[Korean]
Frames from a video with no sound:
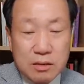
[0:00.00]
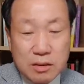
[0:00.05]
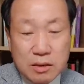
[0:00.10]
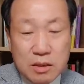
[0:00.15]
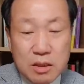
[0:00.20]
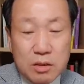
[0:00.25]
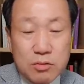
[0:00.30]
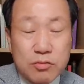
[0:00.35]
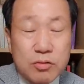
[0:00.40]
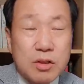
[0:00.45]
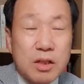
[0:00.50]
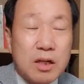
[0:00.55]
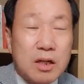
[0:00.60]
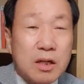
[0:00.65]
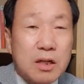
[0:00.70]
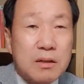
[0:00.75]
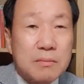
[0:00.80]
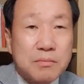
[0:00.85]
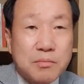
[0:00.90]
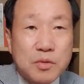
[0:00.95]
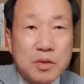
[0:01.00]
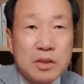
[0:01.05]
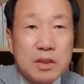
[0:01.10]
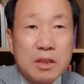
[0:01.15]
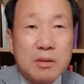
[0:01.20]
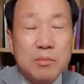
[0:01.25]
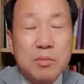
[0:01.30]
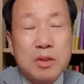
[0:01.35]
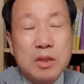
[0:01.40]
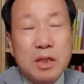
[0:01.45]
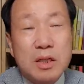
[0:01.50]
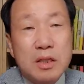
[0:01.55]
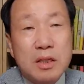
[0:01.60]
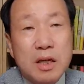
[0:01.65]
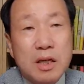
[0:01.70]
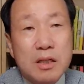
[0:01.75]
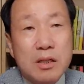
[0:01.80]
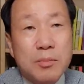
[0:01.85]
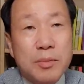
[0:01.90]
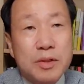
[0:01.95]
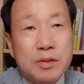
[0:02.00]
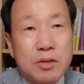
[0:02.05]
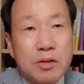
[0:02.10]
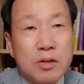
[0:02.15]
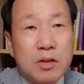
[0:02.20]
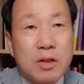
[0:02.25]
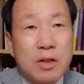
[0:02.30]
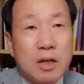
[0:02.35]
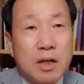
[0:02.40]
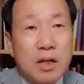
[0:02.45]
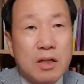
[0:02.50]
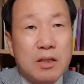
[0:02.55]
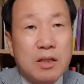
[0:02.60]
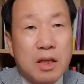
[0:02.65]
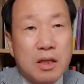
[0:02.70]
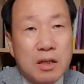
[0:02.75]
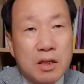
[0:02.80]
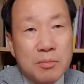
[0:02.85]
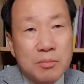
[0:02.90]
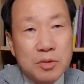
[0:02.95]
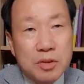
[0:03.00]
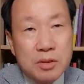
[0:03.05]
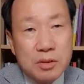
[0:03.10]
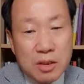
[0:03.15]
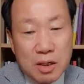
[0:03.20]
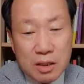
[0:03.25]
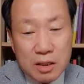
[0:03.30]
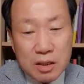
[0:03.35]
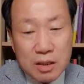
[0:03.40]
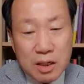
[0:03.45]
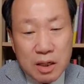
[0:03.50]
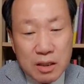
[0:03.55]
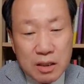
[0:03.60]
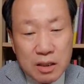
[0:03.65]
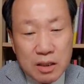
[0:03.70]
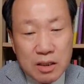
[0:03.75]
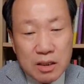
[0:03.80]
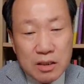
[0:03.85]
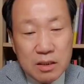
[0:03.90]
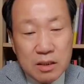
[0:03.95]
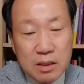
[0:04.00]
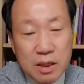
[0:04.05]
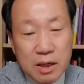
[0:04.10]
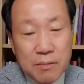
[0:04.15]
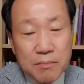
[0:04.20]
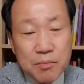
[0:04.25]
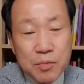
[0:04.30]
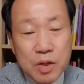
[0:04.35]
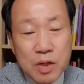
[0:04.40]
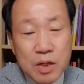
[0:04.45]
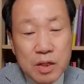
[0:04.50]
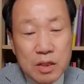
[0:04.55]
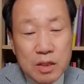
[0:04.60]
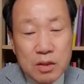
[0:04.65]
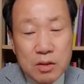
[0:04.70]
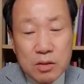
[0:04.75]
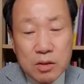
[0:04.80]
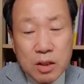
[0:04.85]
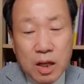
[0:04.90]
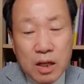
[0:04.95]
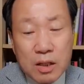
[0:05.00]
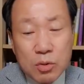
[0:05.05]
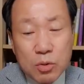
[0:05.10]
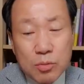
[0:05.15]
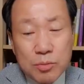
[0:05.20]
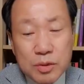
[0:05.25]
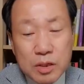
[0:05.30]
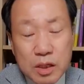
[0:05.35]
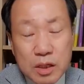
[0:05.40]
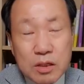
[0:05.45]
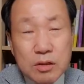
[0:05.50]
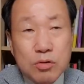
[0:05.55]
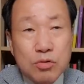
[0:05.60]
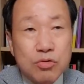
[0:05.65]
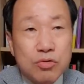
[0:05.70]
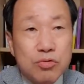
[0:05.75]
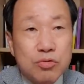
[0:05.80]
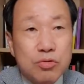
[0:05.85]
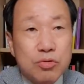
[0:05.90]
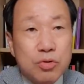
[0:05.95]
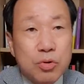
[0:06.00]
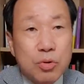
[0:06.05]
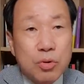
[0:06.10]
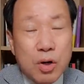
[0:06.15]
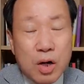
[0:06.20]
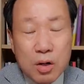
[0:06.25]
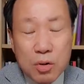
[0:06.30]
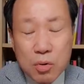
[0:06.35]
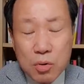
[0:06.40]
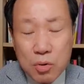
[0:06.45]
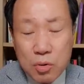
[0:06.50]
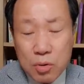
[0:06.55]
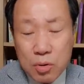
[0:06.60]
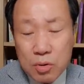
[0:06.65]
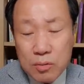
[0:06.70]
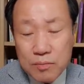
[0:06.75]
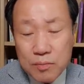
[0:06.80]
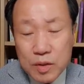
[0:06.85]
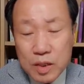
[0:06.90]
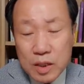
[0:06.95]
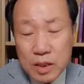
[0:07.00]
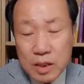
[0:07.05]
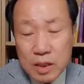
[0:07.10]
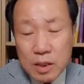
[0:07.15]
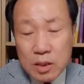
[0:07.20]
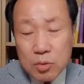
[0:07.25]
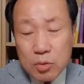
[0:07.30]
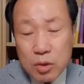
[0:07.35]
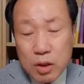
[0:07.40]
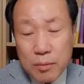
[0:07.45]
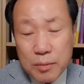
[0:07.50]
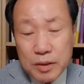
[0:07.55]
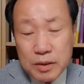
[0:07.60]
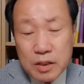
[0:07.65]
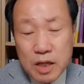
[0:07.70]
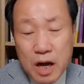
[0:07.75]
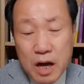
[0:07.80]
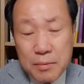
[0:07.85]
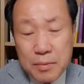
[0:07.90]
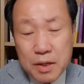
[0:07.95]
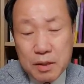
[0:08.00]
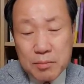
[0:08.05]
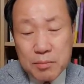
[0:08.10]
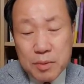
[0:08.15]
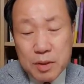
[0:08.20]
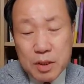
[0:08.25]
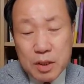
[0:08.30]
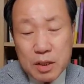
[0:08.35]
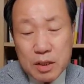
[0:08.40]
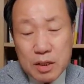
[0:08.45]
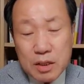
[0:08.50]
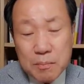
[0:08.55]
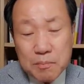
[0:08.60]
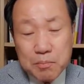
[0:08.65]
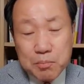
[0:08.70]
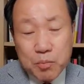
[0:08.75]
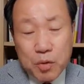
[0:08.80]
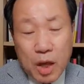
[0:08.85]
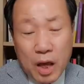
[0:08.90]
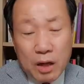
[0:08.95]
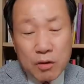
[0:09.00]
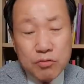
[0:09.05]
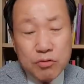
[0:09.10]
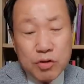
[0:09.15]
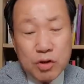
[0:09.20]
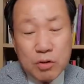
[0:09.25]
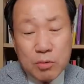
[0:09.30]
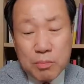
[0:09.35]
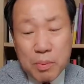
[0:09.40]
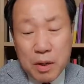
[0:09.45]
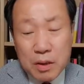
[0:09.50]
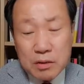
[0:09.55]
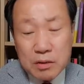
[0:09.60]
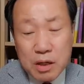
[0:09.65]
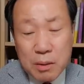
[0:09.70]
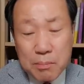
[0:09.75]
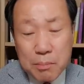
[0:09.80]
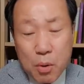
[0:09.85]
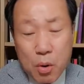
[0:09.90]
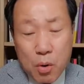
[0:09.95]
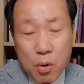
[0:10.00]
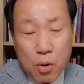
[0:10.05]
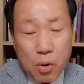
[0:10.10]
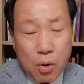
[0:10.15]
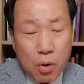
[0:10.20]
그걸 우리나라 이제 미사일 개념에서 에이테킴스라는 한 있는데 이런 탄도미사일 두 종하고 그 다음에 400mm급 대구경 방사포,